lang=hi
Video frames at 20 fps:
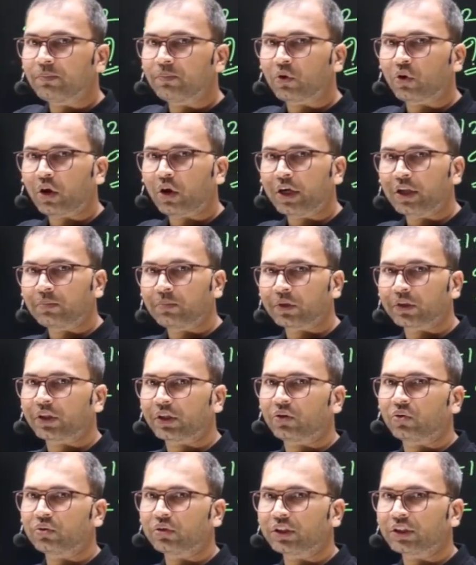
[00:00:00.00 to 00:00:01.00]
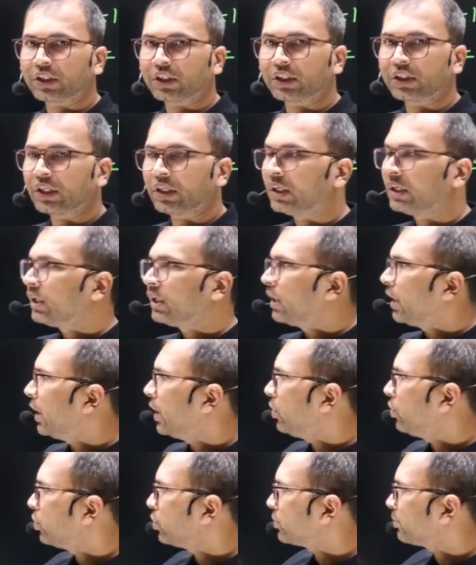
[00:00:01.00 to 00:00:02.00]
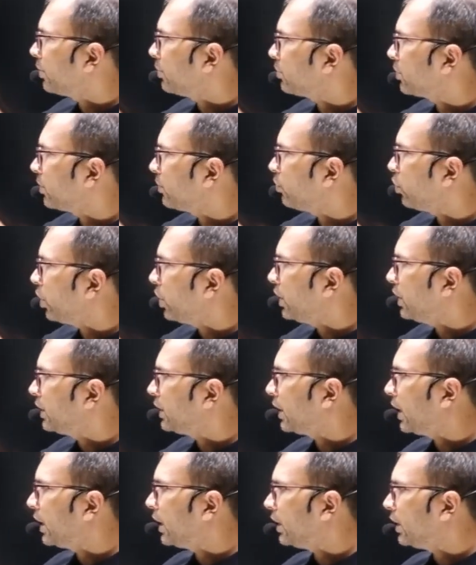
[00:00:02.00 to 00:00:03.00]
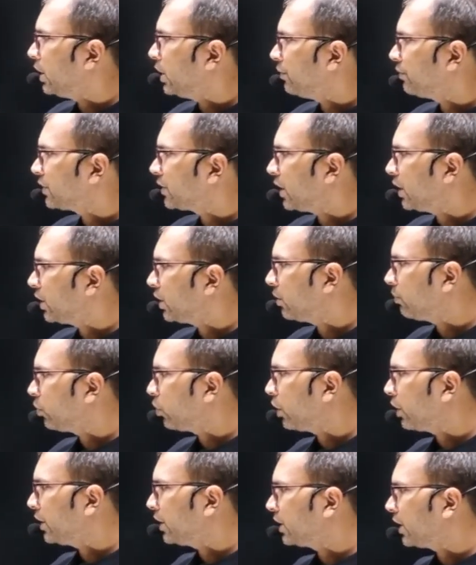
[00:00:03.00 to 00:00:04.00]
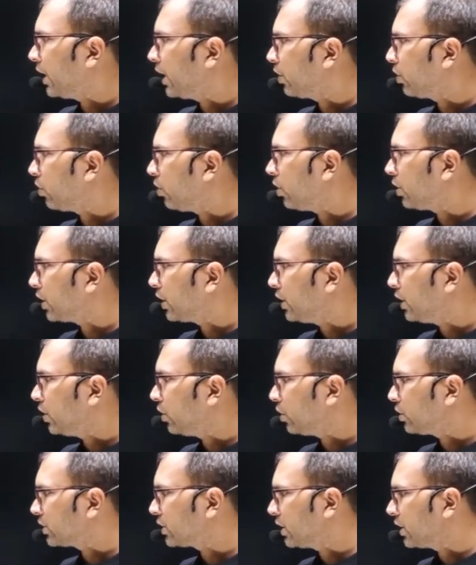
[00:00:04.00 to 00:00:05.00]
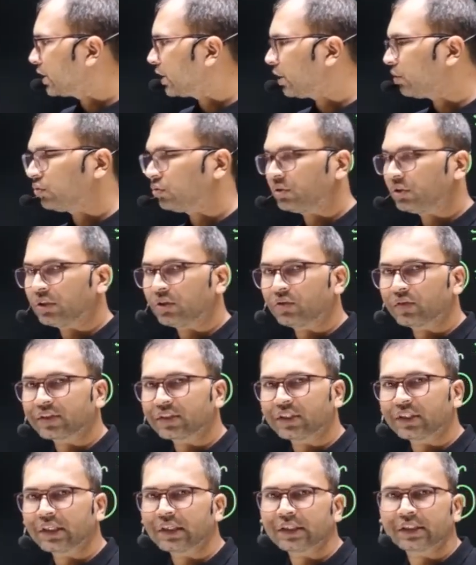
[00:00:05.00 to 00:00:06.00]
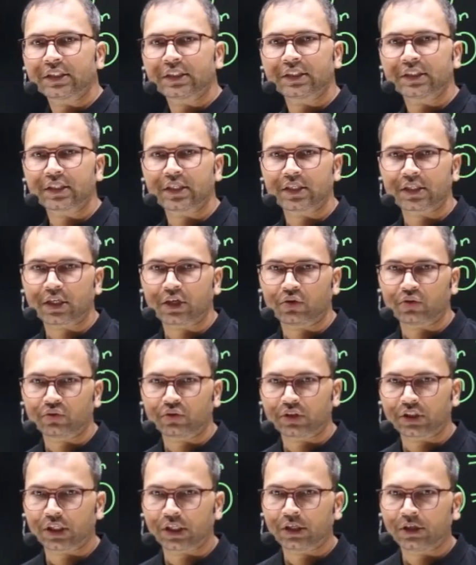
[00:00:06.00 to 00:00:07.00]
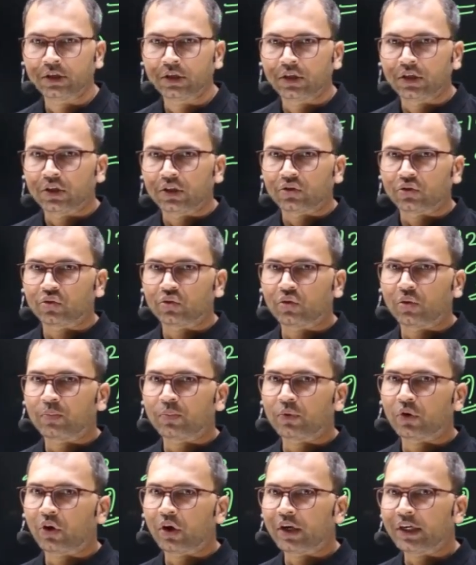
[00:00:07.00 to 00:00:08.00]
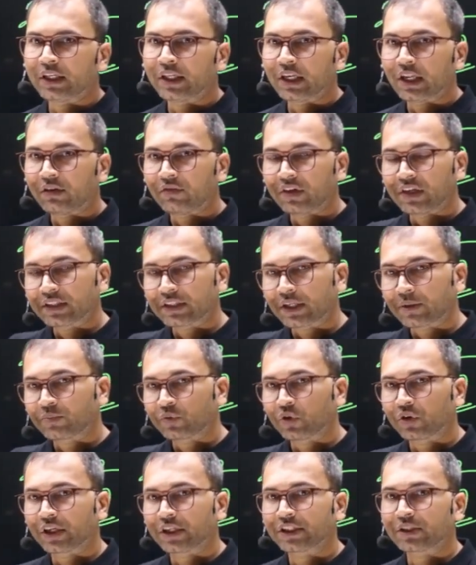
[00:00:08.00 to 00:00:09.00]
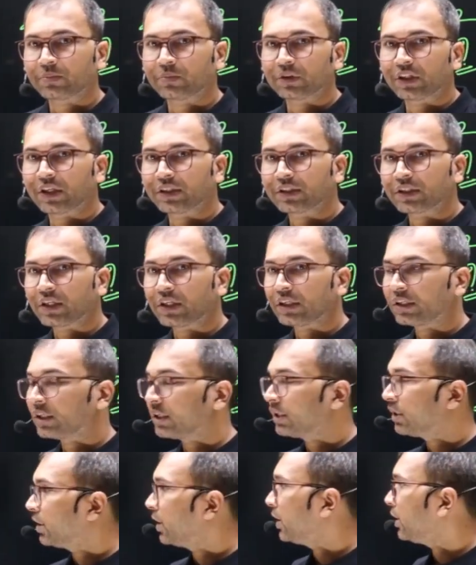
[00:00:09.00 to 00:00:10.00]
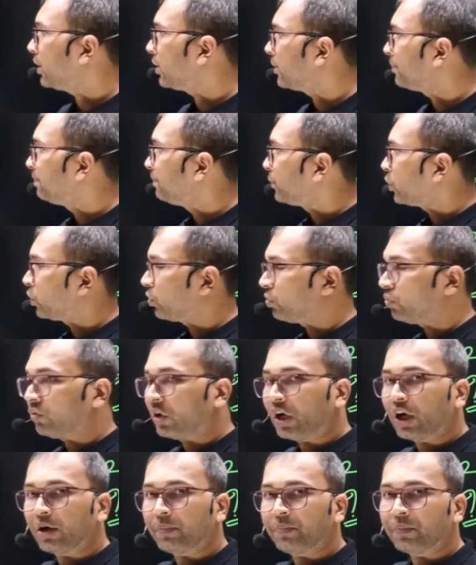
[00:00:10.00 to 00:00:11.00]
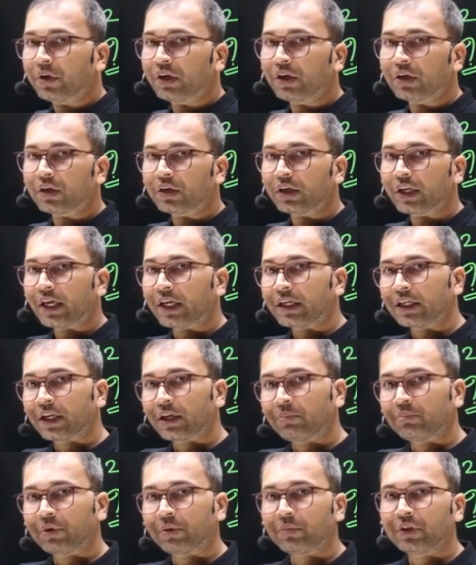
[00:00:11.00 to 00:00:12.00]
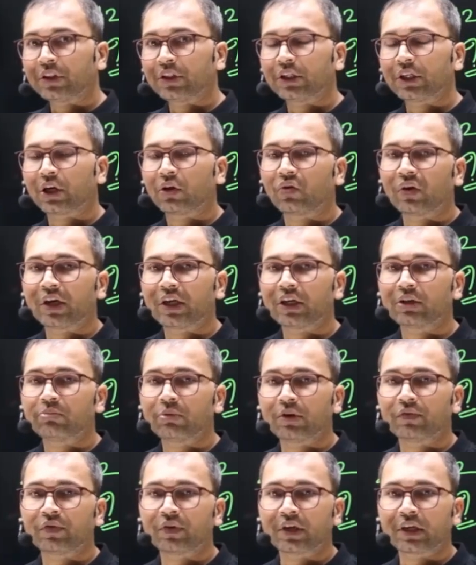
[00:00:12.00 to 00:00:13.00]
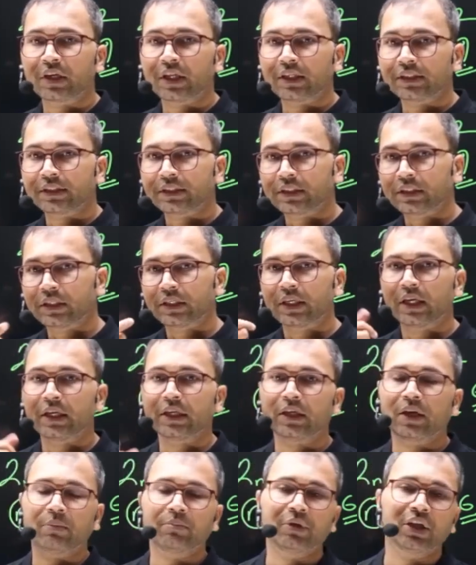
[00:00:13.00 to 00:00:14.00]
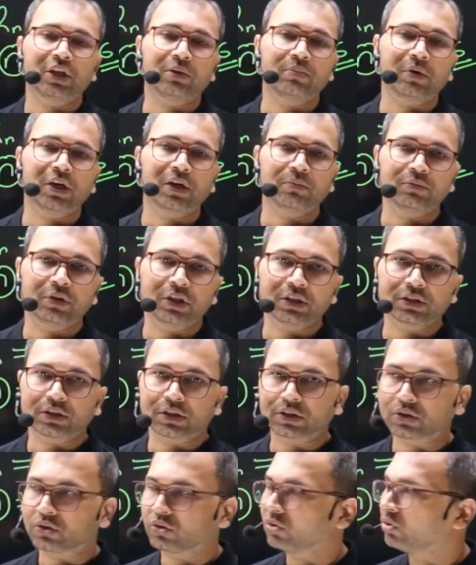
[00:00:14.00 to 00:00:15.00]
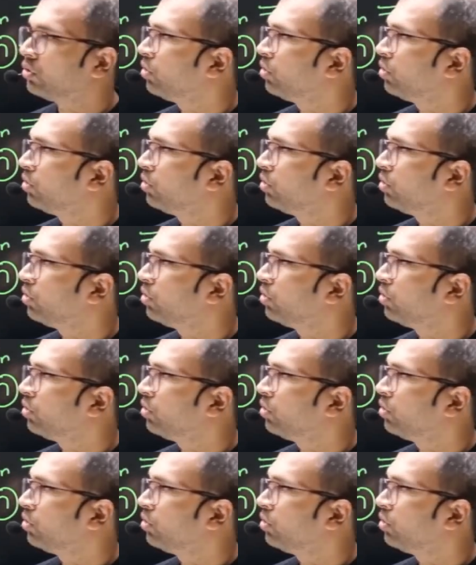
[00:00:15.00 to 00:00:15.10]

प्लॉइडी पता होनी चाहिए एंडोस्पम की प्लॉइडी क्या है लीव सेल की प्लॉइडी क्या है कॉटेलीडॉन्स की क्या होती है और सिनर्जिड्स की क्या होती है तो प्लॉइडी लेवल्स आपको कैसे पता चलेंगे है ना तो वहाँ पर डायग्राम में भी दिया हुआ है डबल फर्टिलाइजेशन की डायग्राम में एक बार आप देख सकते हो